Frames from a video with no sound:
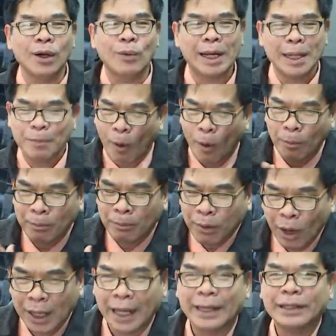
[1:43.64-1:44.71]
วันนี้ผม
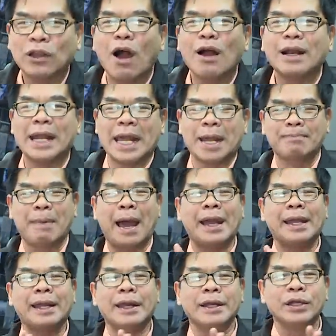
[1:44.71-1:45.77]
ก็เลยต้องหลีกไป
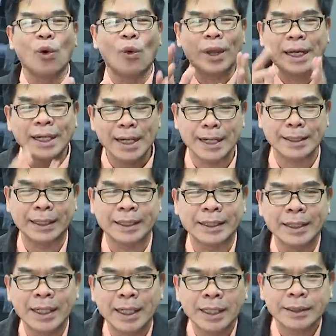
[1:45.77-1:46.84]
ดูอีกเรื่องหนึ่ง
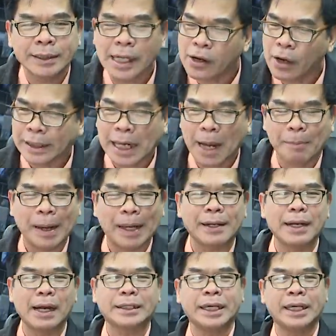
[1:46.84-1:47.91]
ซึ่งก็จังเป็น
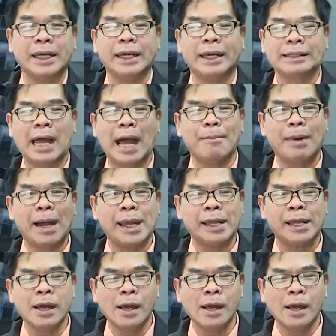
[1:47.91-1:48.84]
เรื่องที่ทำให้